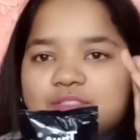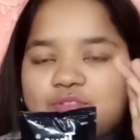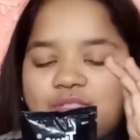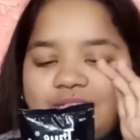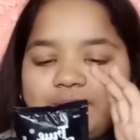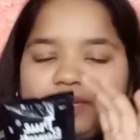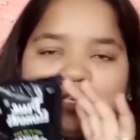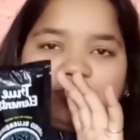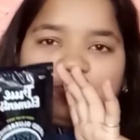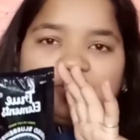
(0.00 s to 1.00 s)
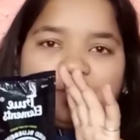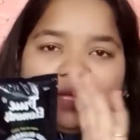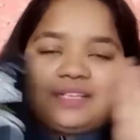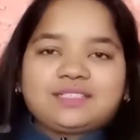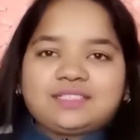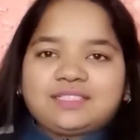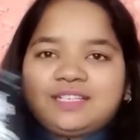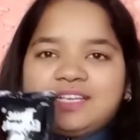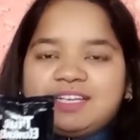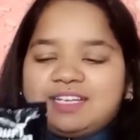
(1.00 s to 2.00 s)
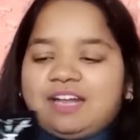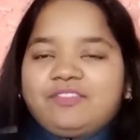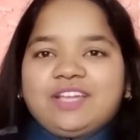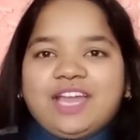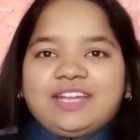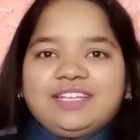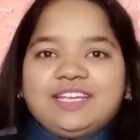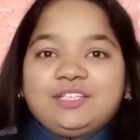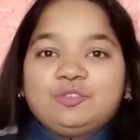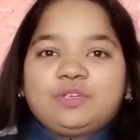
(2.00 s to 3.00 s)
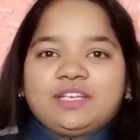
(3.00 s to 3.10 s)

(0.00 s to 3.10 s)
तो ये हमारा छोटू सा पैक काफ़ी हैंडी है यू